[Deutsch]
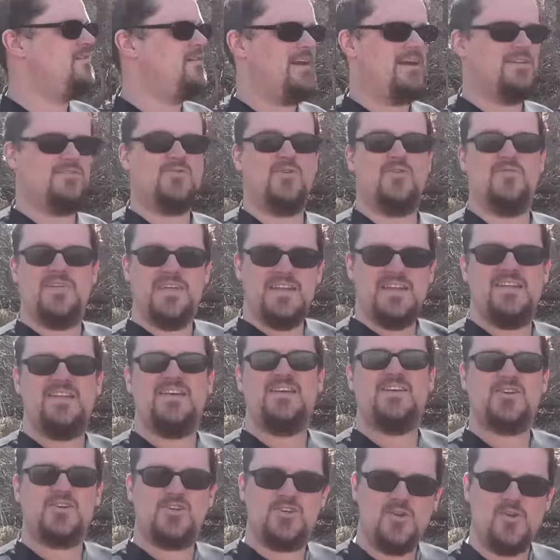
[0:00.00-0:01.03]
Also
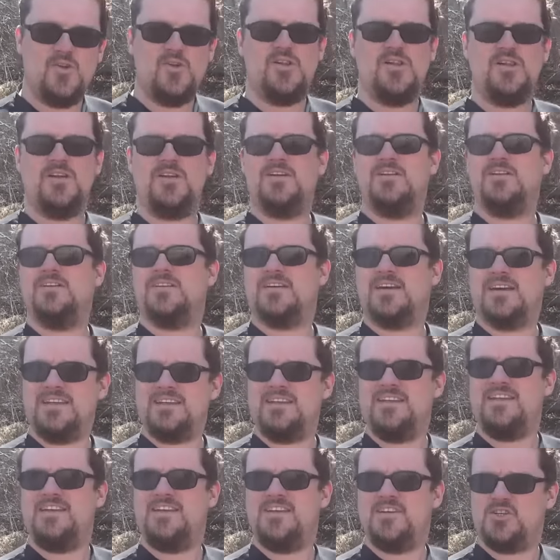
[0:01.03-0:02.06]
windstill.
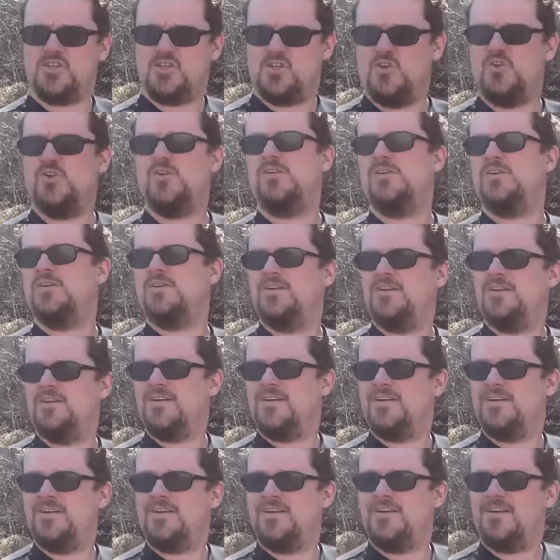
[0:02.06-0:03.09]
Richtig still.
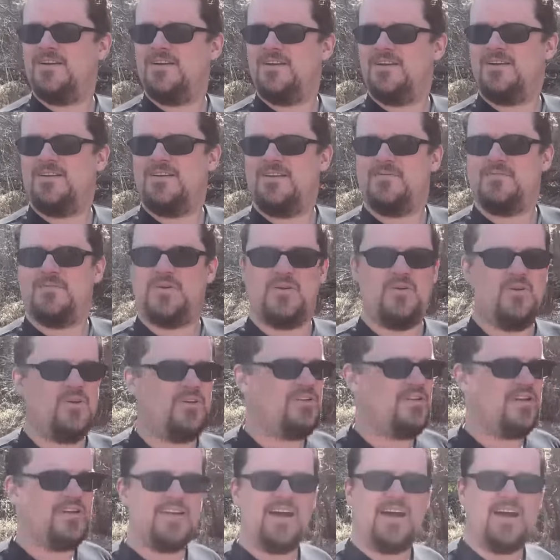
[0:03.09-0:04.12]
Man
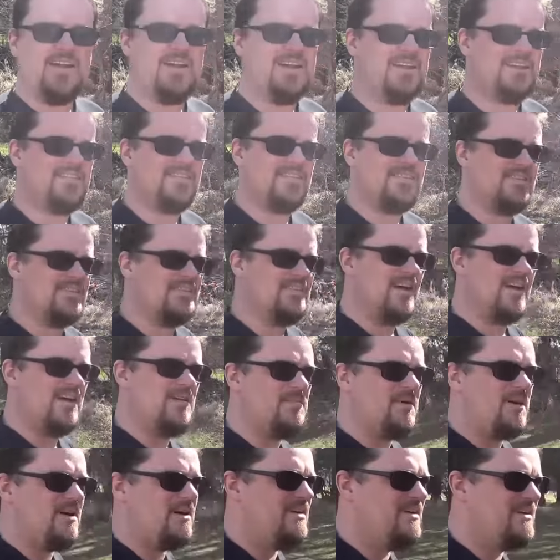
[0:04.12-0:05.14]
hört hier gar nichts. Das ist der
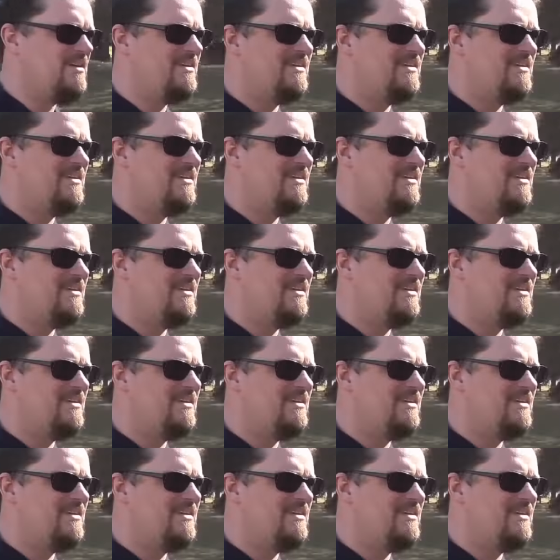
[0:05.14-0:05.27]
Hammer.